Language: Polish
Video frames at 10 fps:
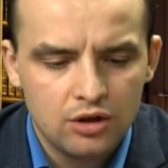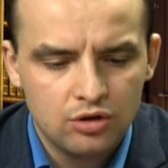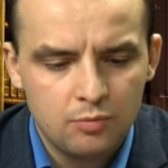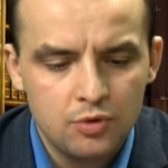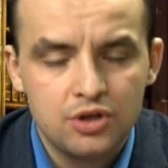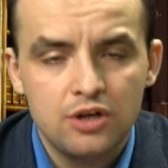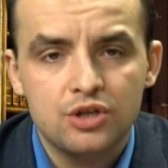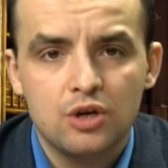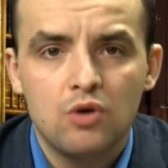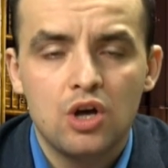dopuścili
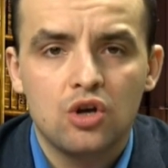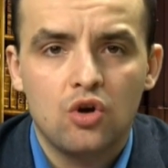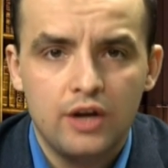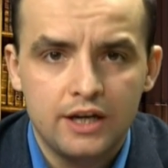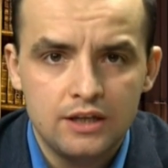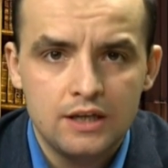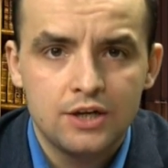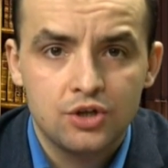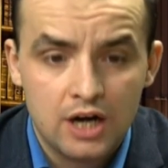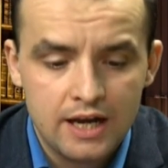się kolejni
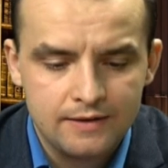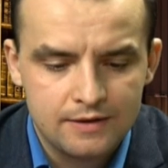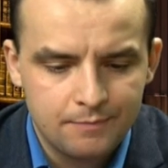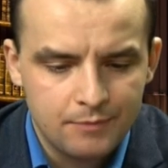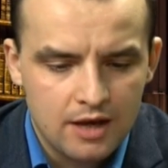szaleńcy.